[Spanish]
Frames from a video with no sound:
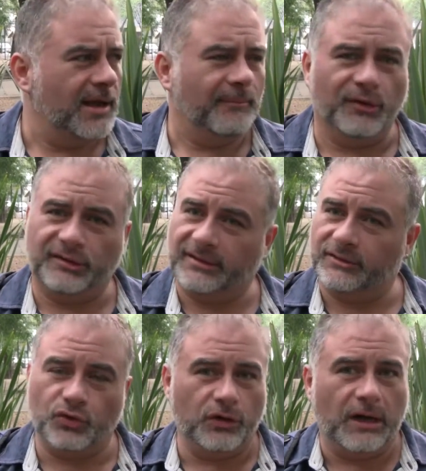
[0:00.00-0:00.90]
pues
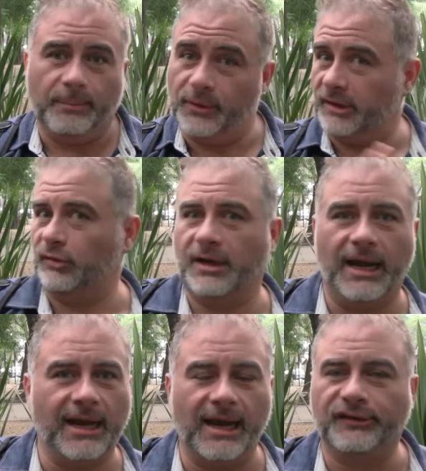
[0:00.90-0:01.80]
tú no le podías tocar
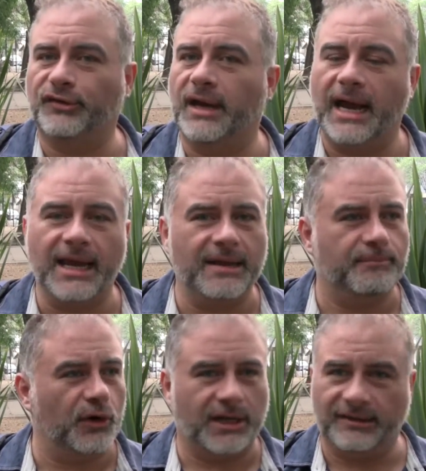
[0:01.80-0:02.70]
el claxon a alguien
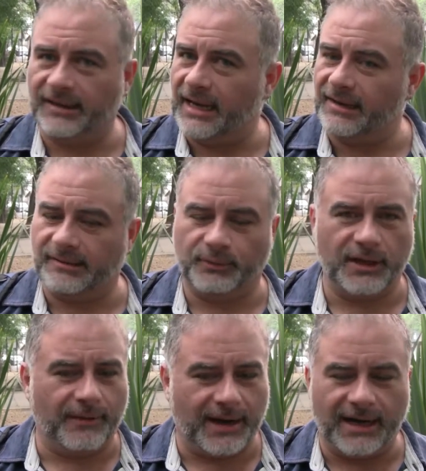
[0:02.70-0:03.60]
porque ese alguien se
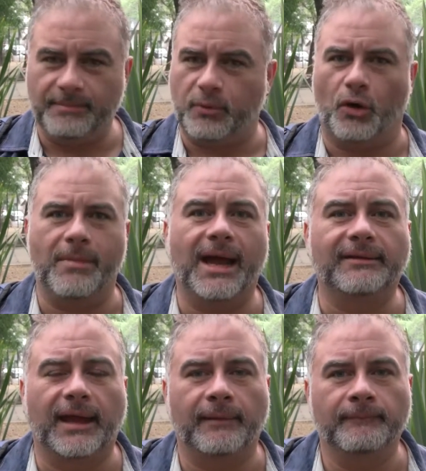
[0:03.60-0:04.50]
podía bajar y
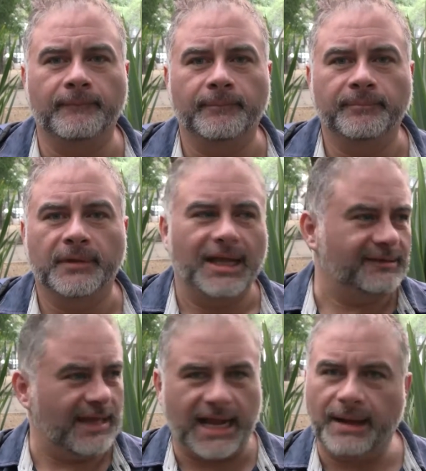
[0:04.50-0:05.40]
plomearte y
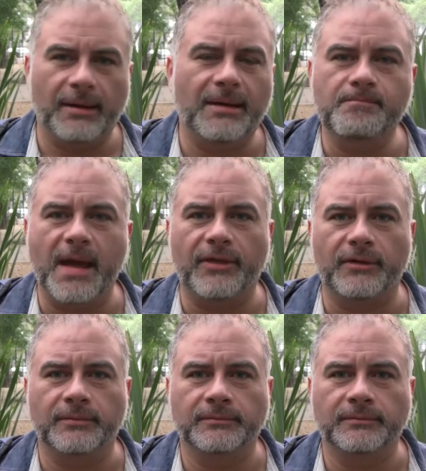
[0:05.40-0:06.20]
se acababa el pedo.